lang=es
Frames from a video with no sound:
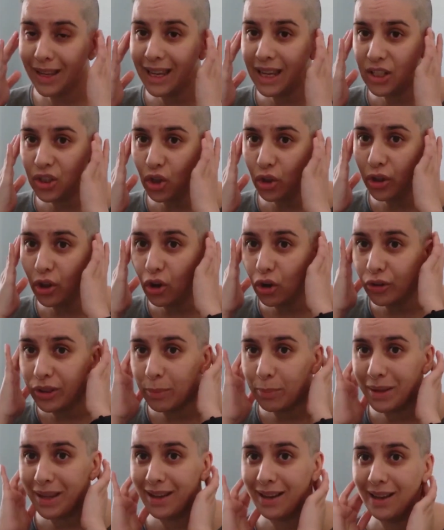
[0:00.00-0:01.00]
esto dejó
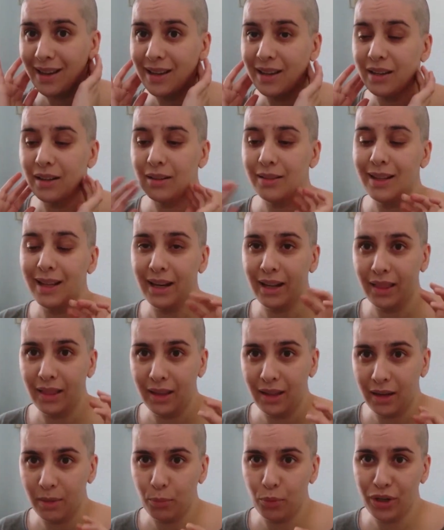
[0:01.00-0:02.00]
de picar, de
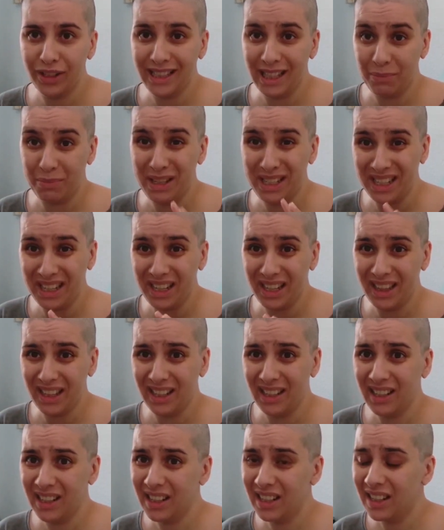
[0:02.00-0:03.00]
arder, porque también
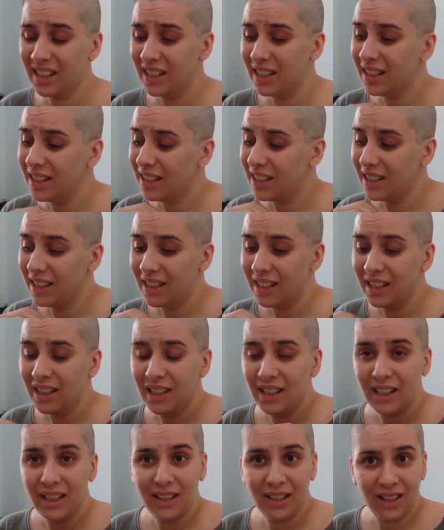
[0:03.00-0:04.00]
arde,
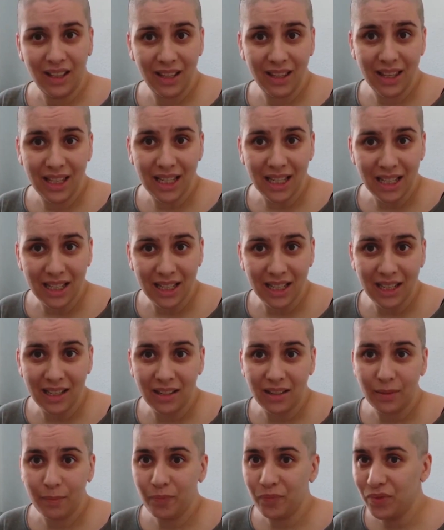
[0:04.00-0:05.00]
y de
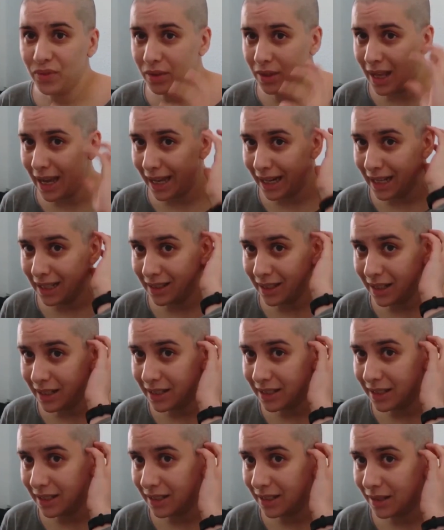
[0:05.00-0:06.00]
sangrar, de
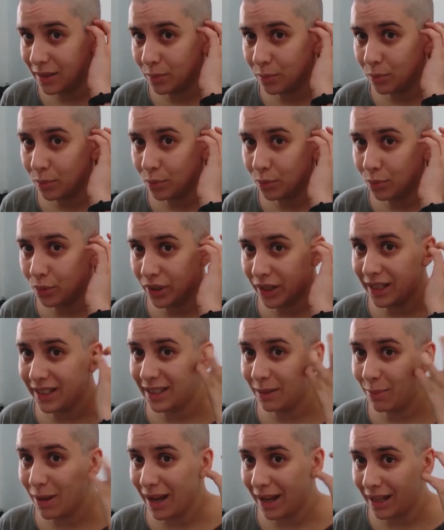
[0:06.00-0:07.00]
agrietarse, porque
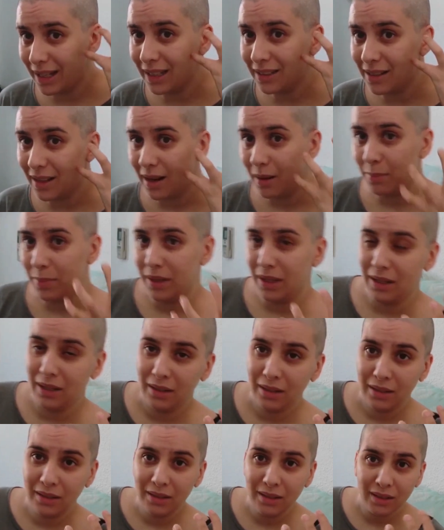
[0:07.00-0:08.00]
se me agrieta la piel.
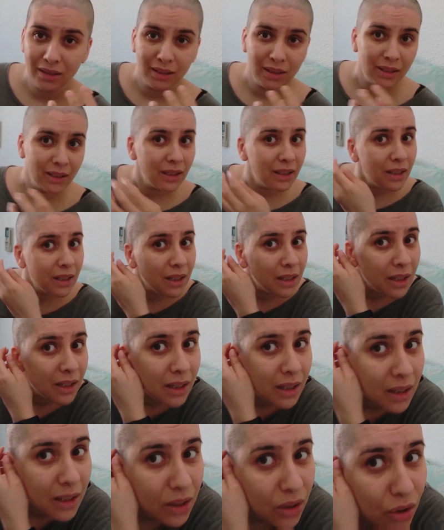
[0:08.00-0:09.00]

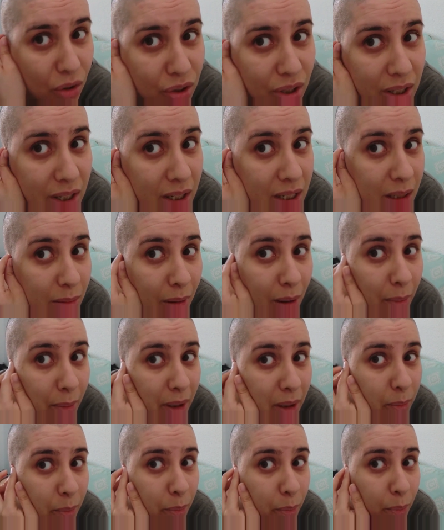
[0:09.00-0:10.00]
No sé si se va a
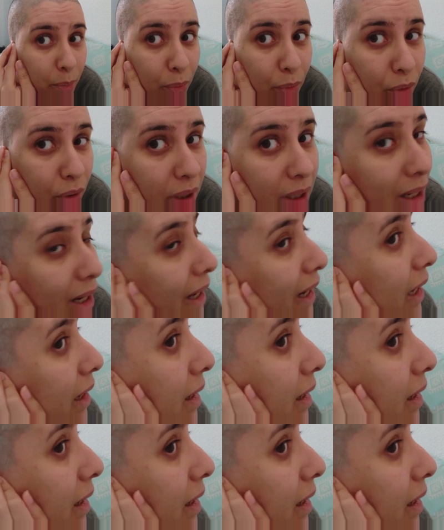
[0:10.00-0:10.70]
ver porque la